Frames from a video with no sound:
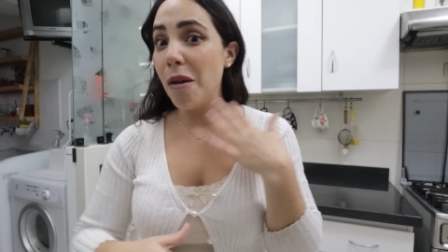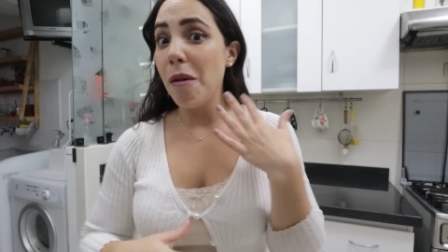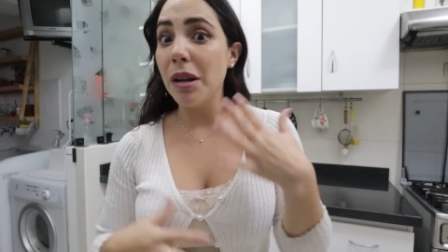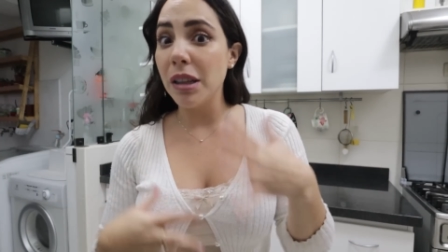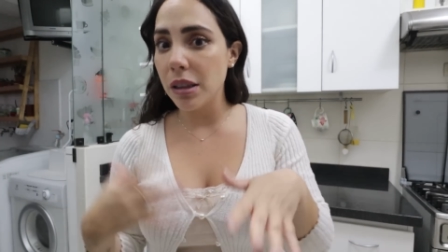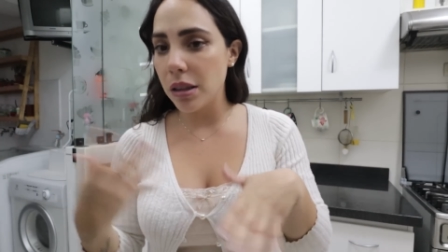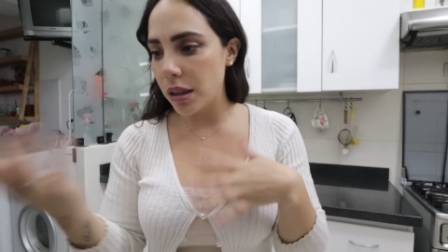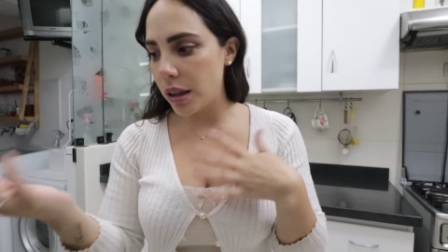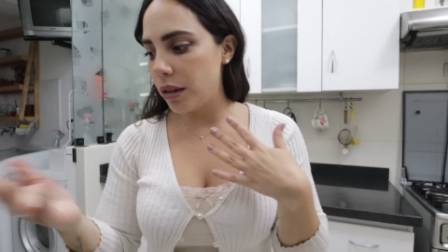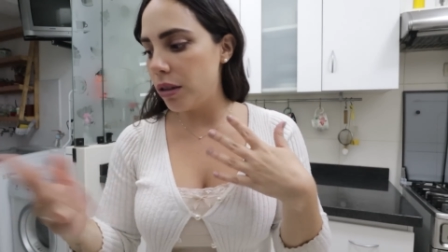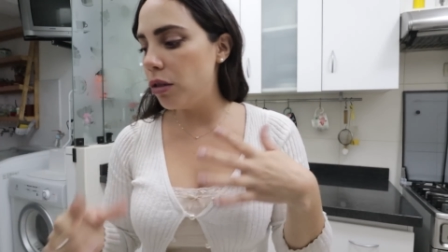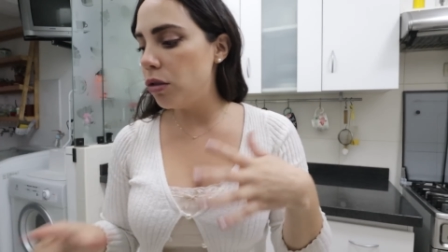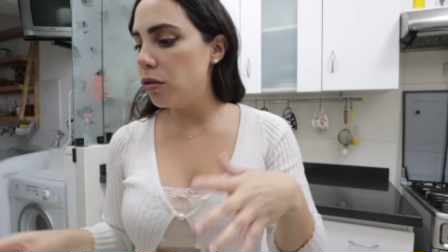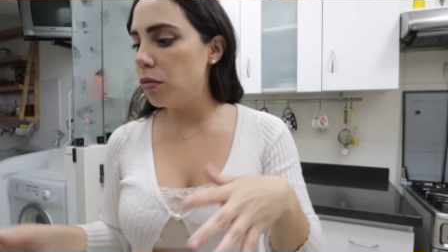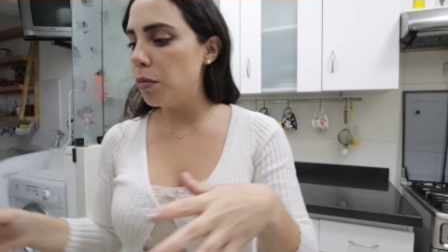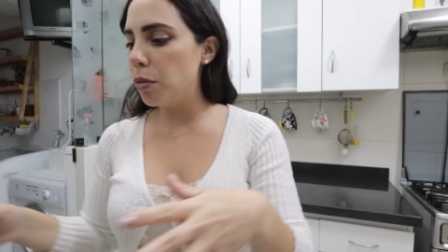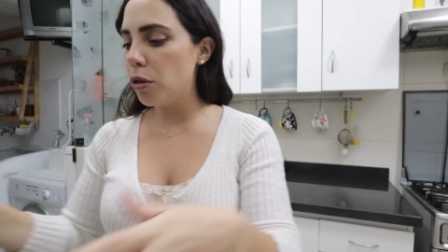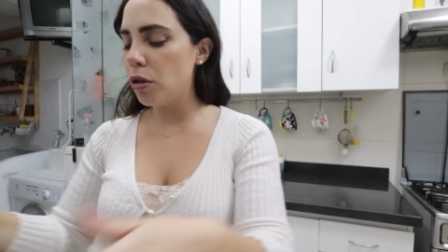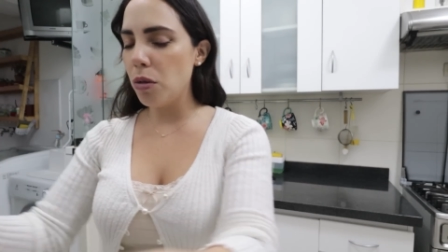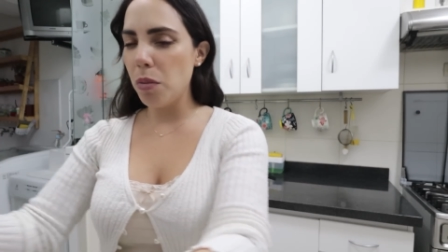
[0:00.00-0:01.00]
avanzando
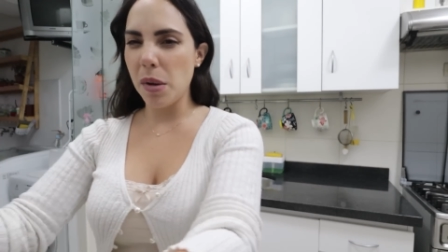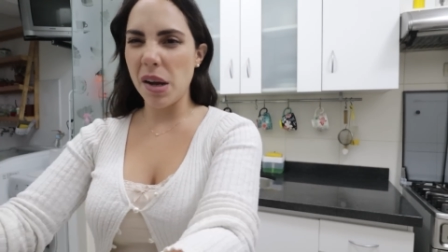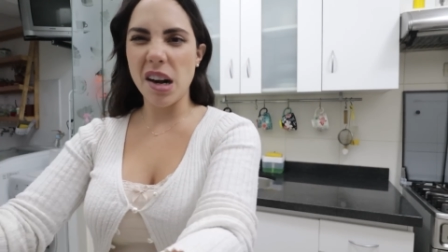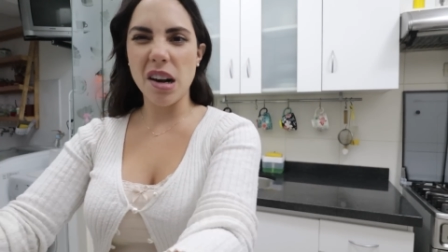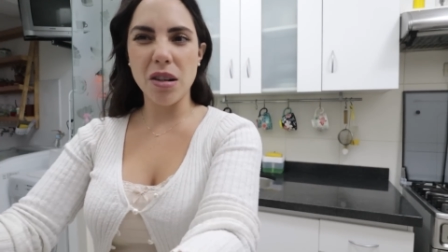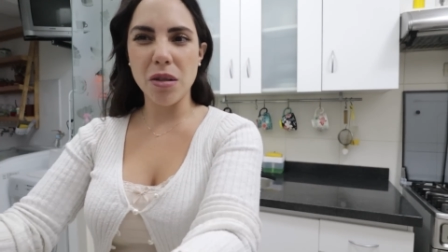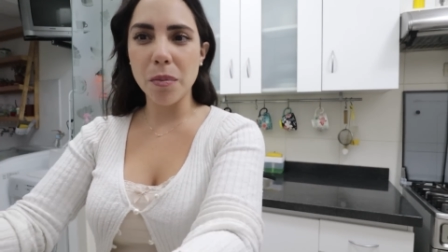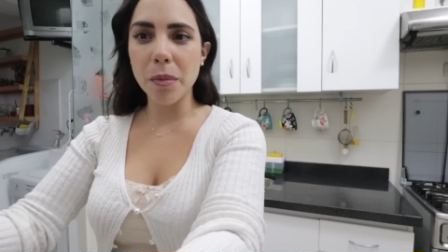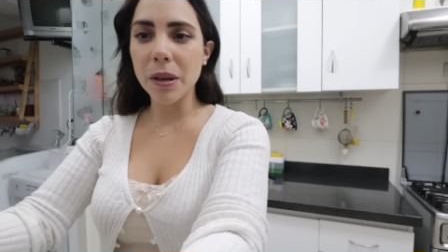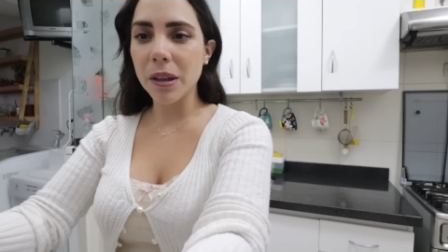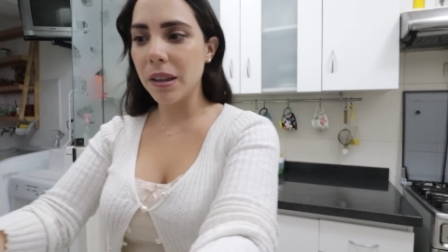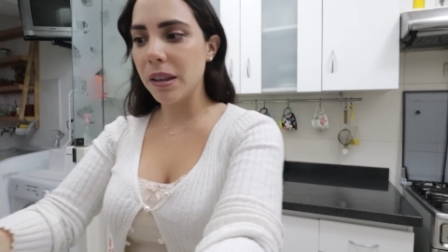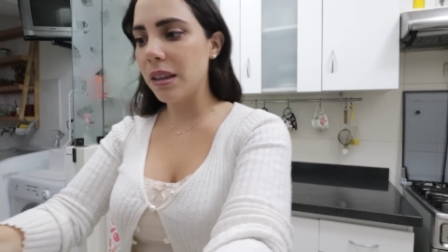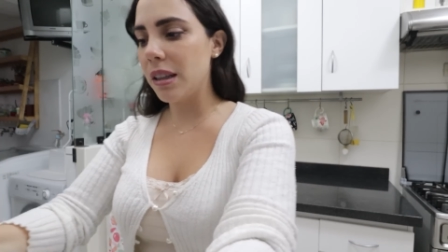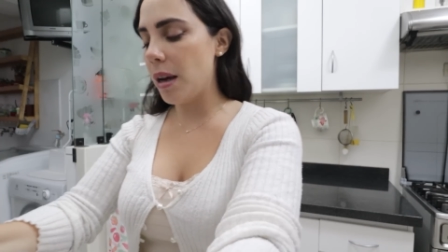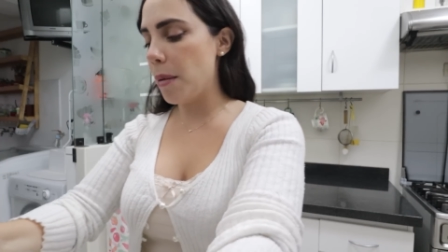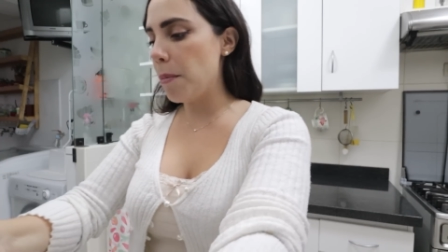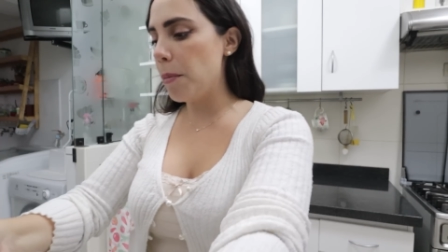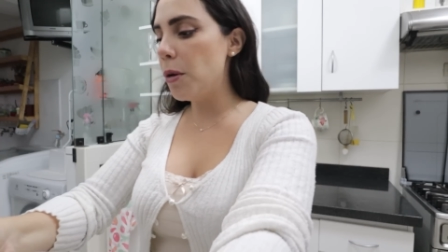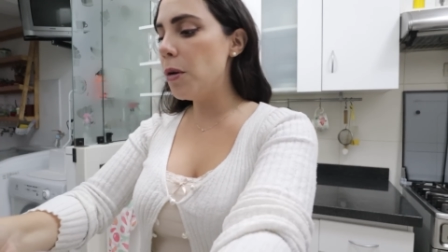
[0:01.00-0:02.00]
un poco para no perder
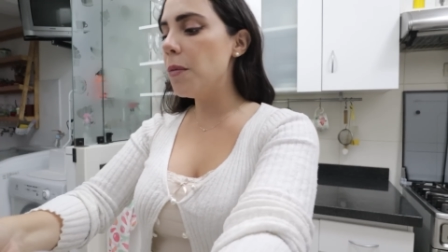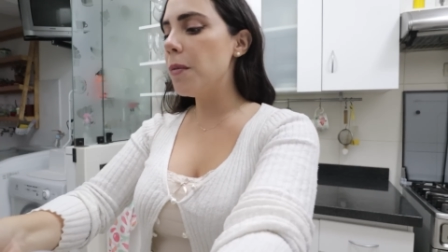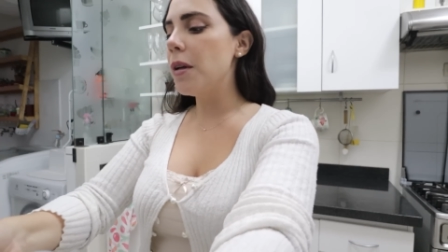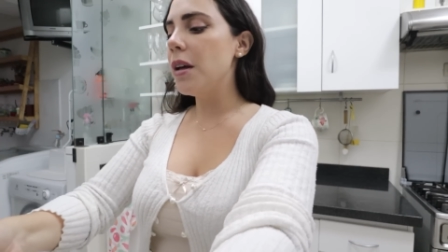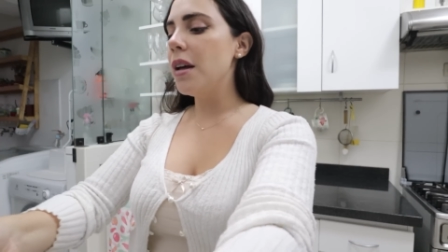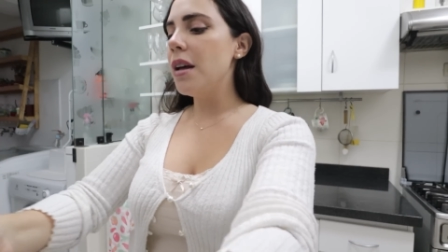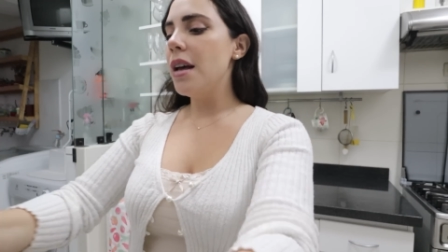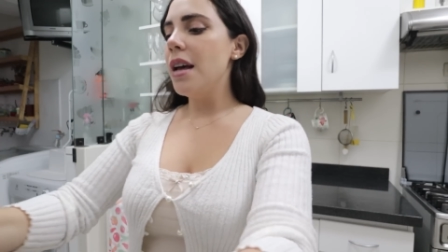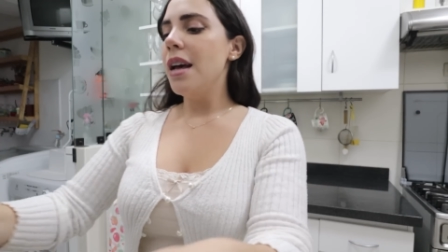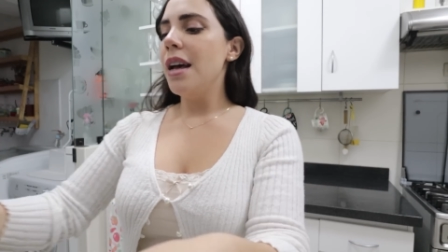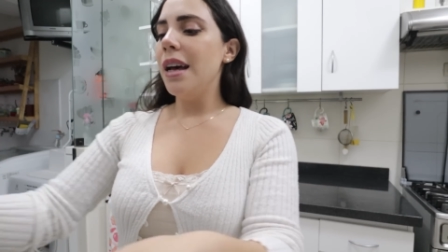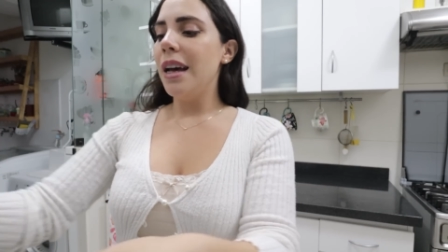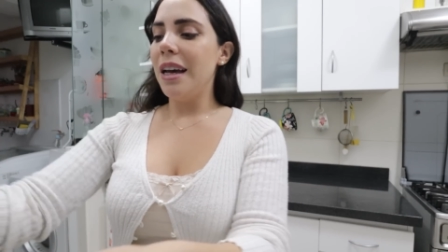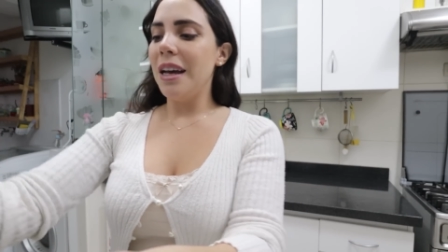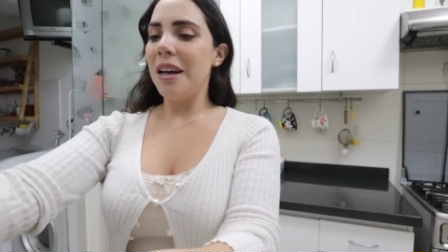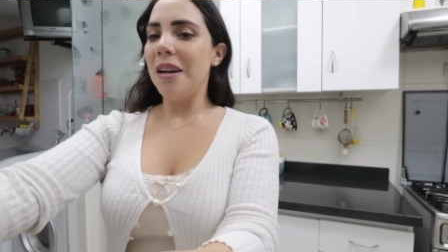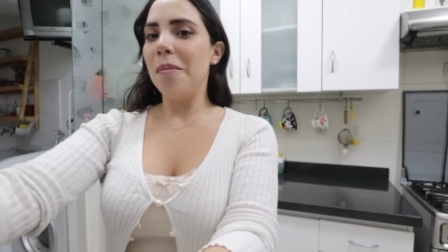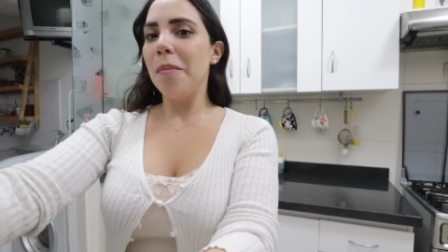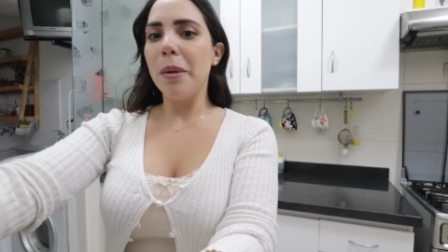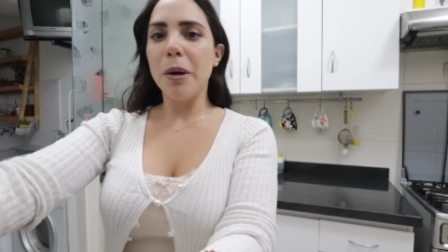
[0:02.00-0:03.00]
tiempo,
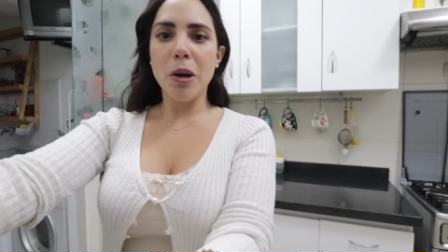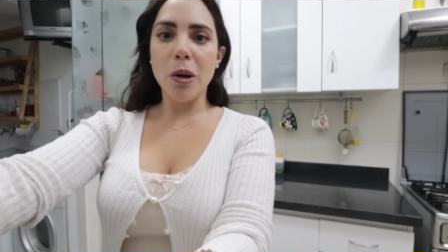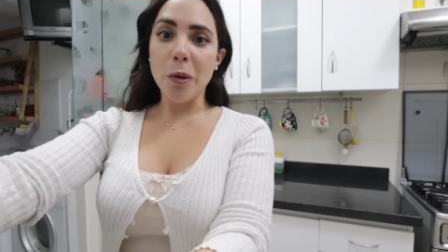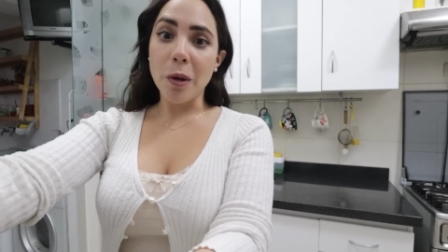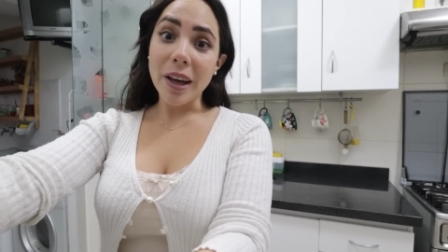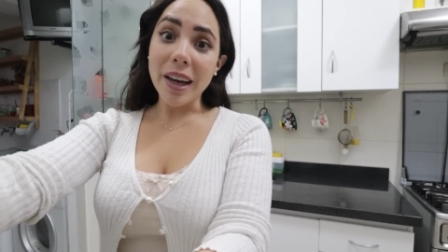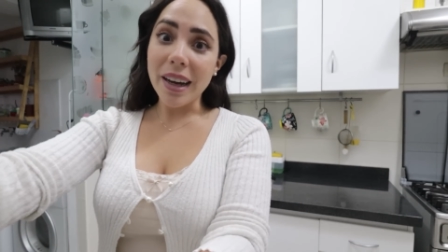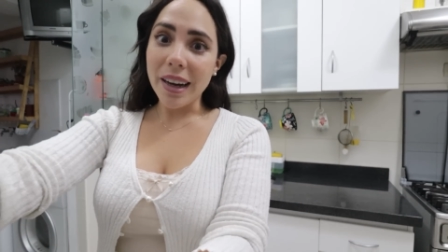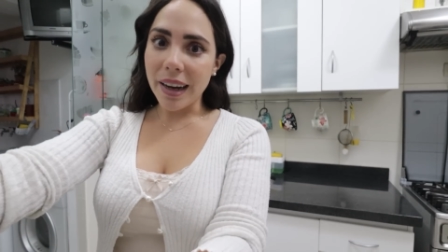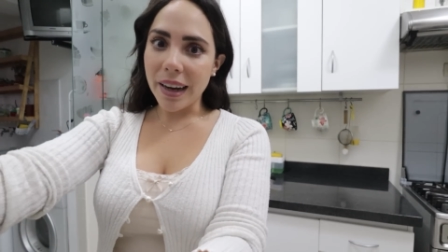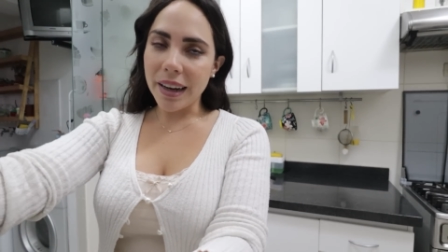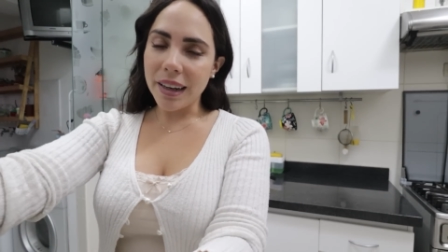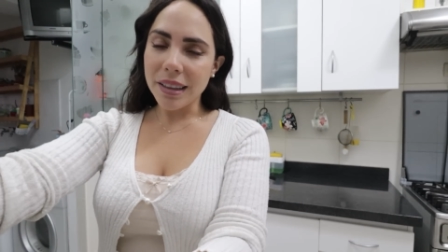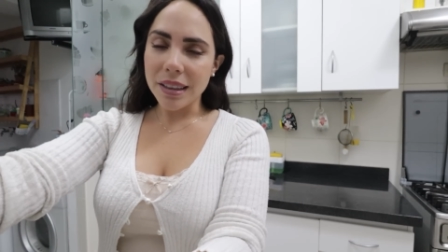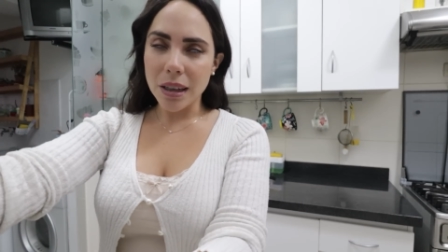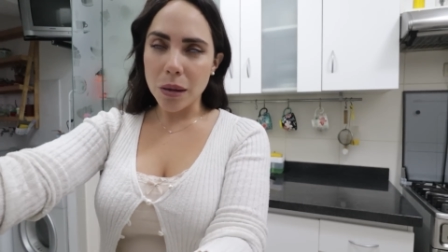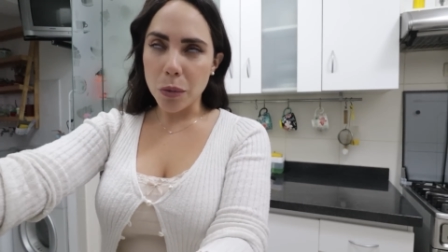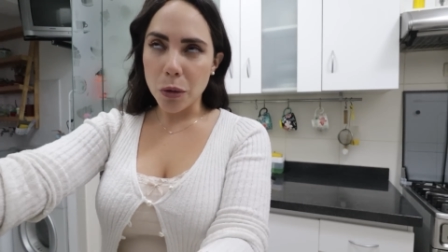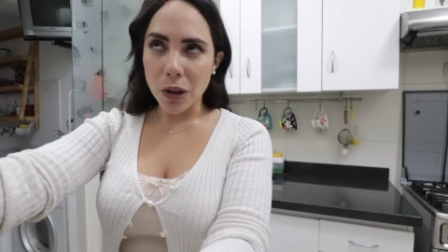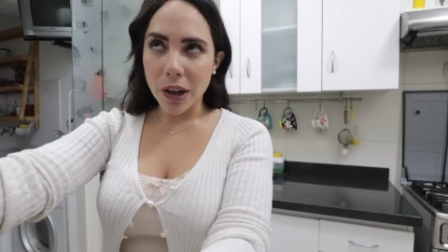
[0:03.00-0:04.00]
eh, pero le voy a dejar el
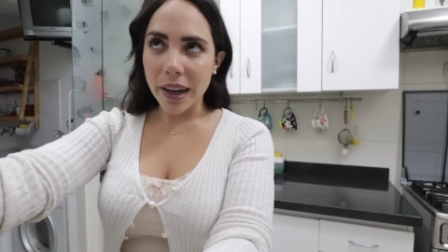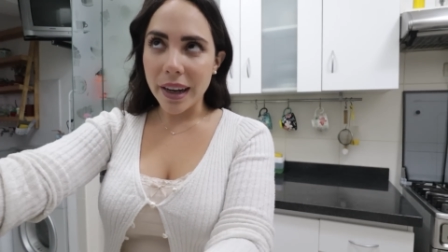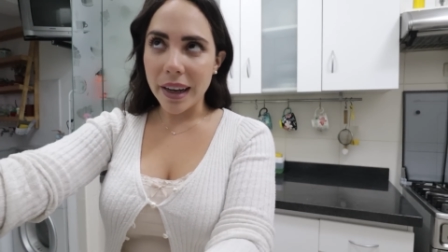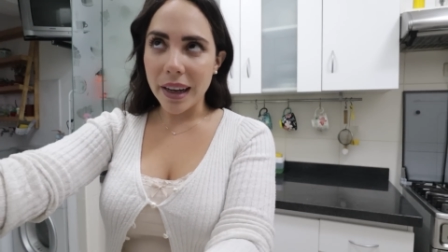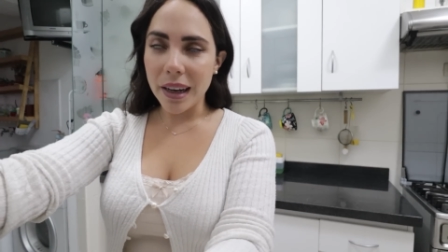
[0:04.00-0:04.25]
salmón a